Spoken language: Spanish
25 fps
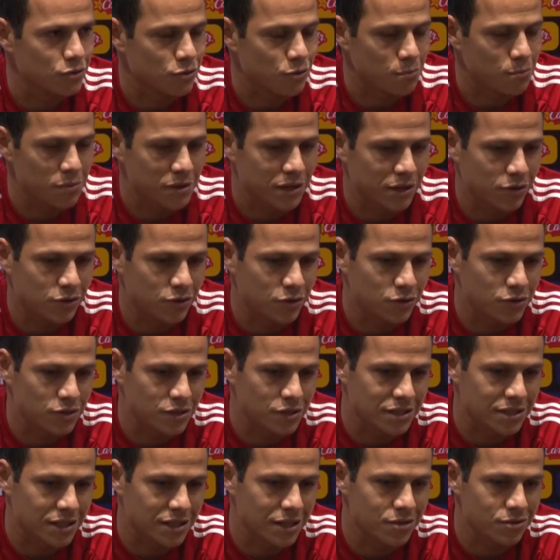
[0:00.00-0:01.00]
cumpliendo esos
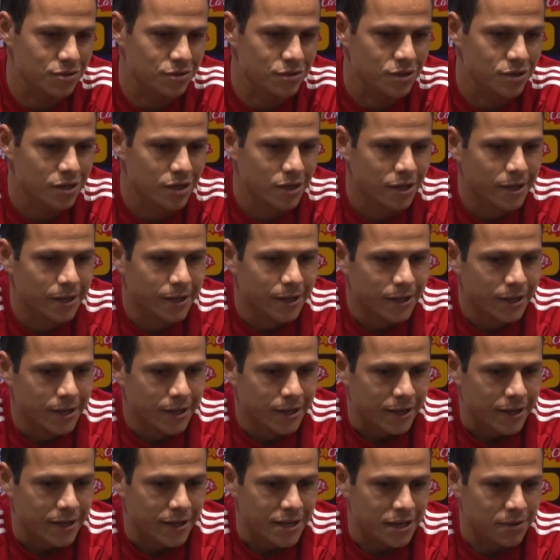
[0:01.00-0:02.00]
10 años
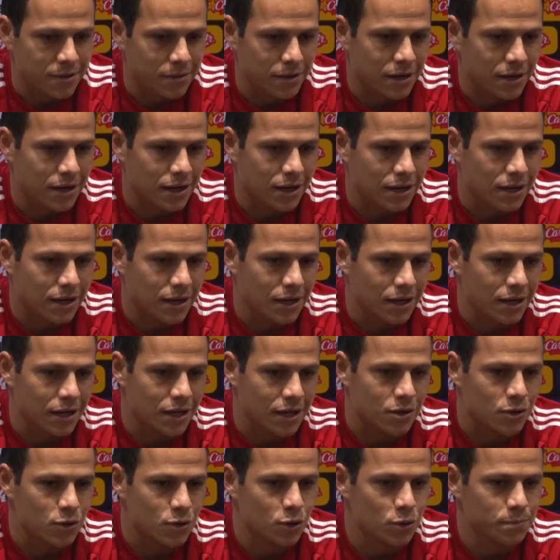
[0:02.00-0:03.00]
que lleva
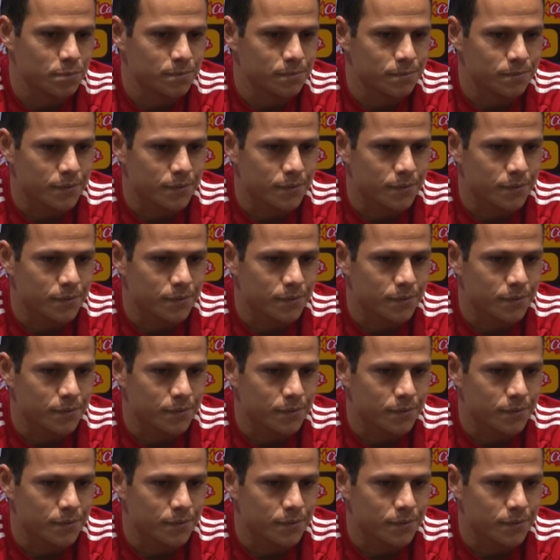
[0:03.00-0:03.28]
el club.